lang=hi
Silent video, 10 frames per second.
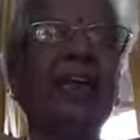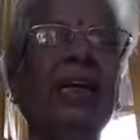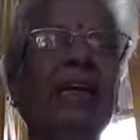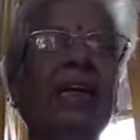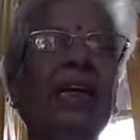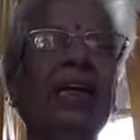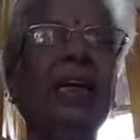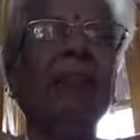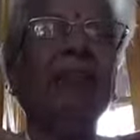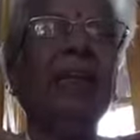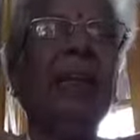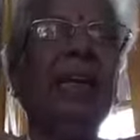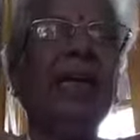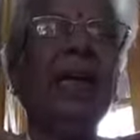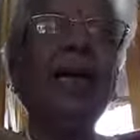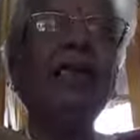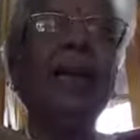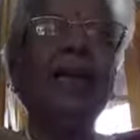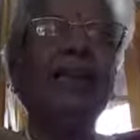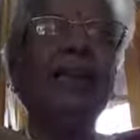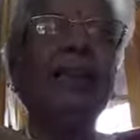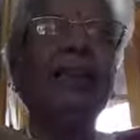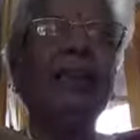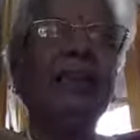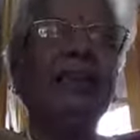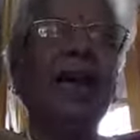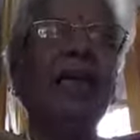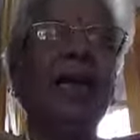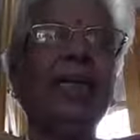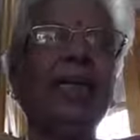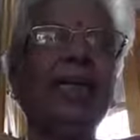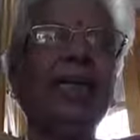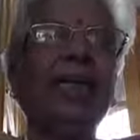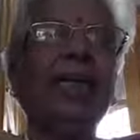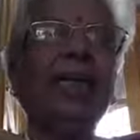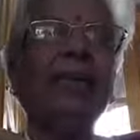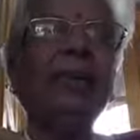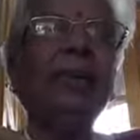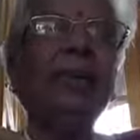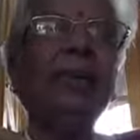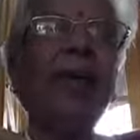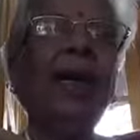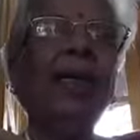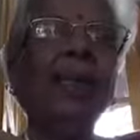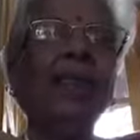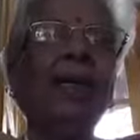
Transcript: आ जाता है माने आह्लाद आ जाता है चमत्कार आ जाता है जिस प्रकार